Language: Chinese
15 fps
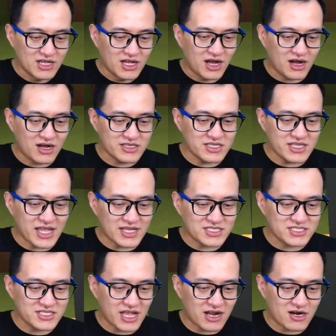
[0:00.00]
啊，一点
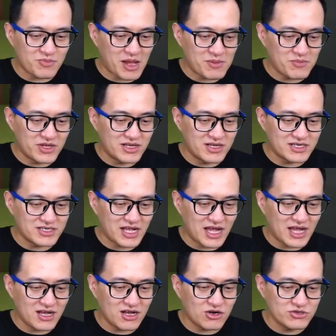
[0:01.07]
十点二版本，
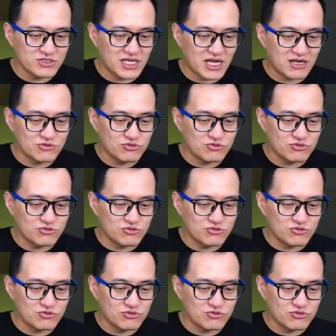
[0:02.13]
然后呢，